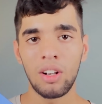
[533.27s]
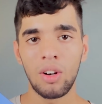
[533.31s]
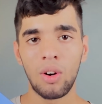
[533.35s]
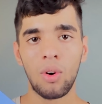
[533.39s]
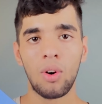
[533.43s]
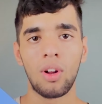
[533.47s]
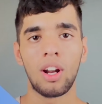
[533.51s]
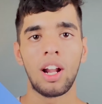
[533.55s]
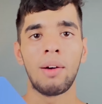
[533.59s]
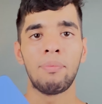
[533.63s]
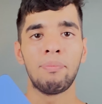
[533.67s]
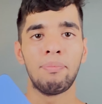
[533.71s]

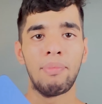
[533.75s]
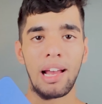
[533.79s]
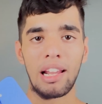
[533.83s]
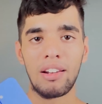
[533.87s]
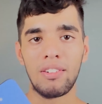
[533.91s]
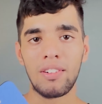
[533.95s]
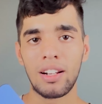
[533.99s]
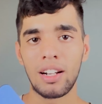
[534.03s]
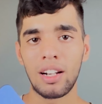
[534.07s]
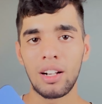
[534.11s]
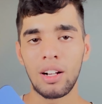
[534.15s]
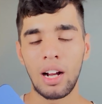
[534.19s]
और आप
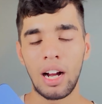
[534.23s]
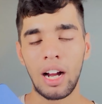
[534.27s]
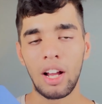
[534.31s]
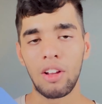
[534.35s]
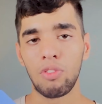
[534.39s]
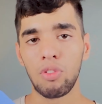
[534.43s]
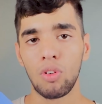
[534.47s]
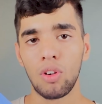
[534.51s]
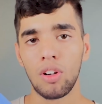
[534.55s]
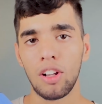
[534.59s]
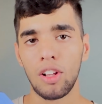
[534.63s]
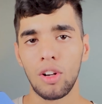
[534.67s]
पहली बार
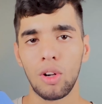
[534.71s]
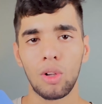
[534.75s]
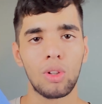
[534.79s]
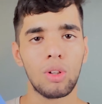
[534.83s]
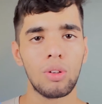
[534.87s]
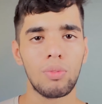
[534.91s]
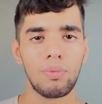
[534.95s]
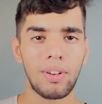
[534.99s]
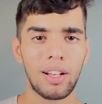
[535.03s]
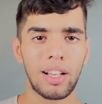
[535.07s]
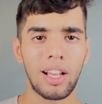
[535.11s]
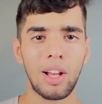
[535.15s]
आईफोन ले रहे हो
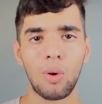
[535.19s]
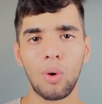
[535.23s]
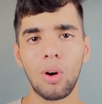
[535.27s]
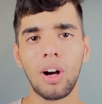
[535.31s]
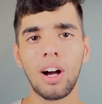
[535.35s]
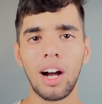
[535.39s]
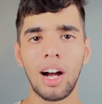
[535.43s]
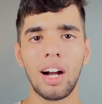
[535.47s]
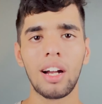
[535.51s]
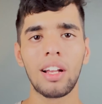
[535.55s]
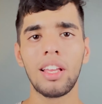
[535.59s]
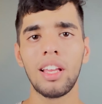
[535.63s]
तो मैं कहूँगा
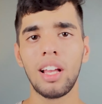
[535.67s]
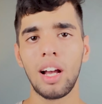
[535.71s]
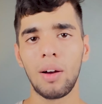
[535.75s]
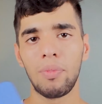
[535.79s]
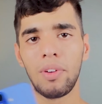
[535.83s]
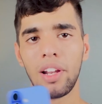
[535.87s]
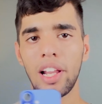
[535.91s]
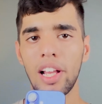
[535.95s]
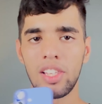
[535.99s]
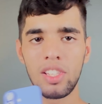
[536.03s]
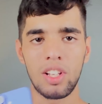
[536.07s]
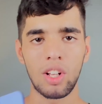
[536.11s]
हाँ कि आप
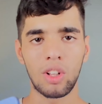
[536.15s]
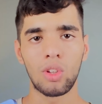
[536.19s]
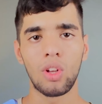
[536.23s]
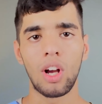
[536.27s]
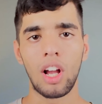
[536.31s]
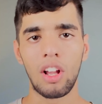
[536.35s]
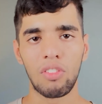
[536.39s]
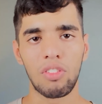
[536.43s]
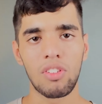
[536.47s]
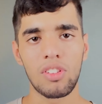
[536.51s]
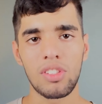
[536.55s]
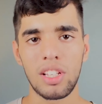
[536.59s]
ले सकते
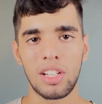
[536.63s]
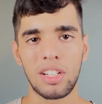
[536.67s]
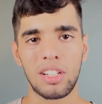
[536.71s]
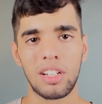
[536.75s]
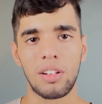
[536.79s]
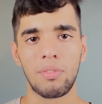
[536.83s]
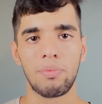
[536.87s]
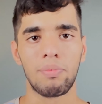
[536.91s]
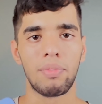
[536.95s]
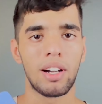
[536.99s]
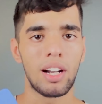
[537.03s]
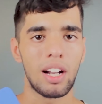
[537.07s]
हो आईफोन
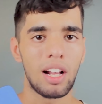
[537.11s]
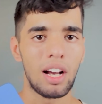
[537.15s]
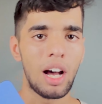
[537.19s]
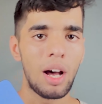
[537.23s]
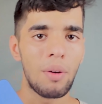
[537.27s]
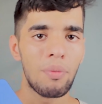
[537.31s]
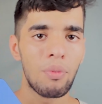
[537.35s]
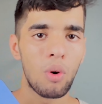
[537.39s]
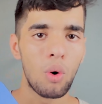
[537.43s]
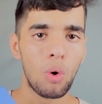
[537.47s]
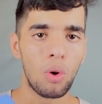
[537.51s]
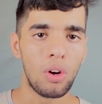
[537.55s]
सिक्सटीन बट
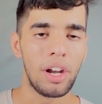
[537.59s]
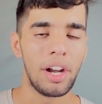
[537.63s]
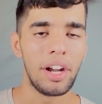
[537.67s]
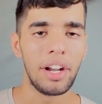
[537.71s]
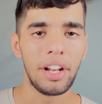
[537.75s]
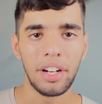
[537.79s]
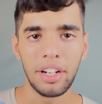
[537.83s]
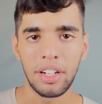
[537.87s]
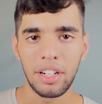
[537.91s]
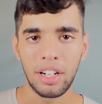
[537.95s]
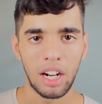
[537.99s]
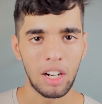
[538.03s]
आप ऑलरेडी